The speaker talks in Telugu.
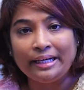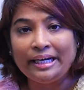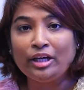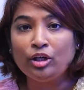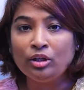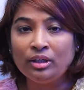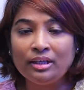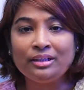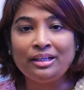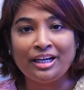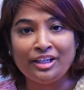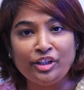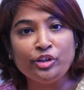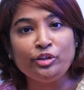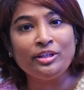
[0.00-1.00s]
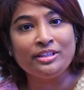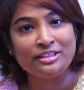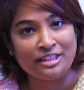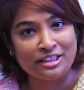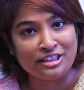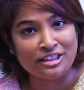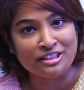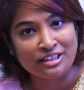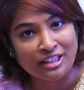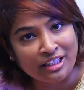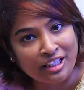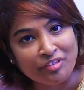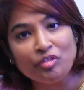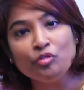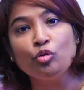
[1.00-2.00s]
రెగ్యులర్ కంటిన్యూస్ సెషన్స్
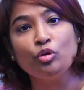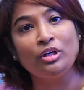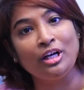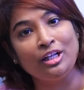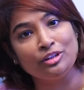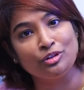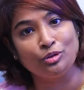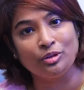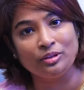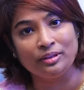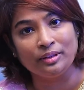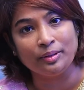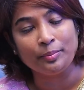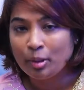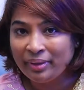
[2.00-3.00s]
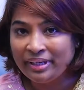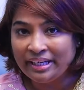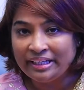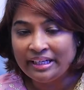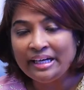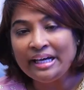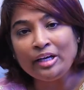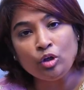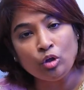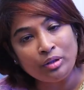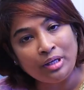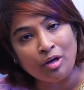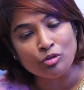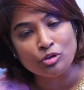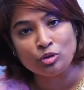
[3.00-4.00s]
అనేవి ఉండాల్సి ఉంటుంది మీకు ఇంకా ఎక్కువ
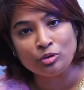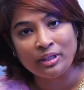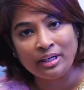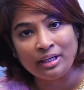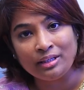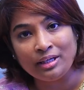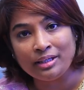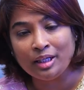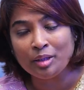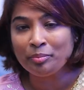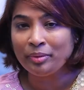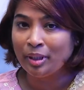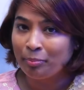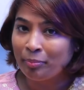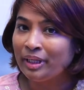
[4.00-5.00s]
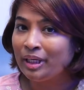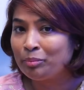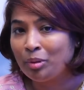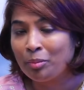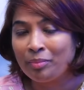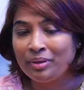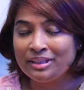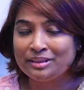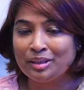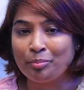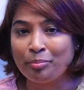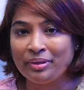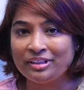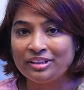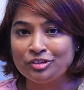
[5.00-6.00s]
డౌట్స్ ఉన్నాయని అంటే మీరు ఎప్పుడైనా మమ్మల్ని
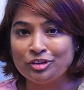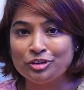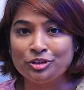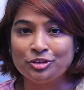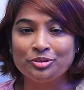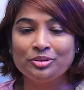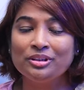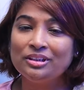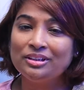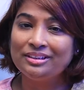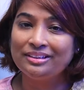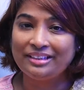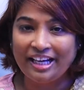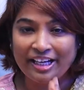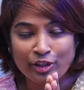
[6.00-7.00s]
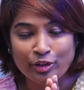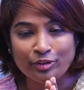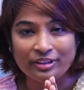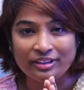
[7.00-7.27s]
సంప్రదించవచ్చు థ్యాంక్ యూ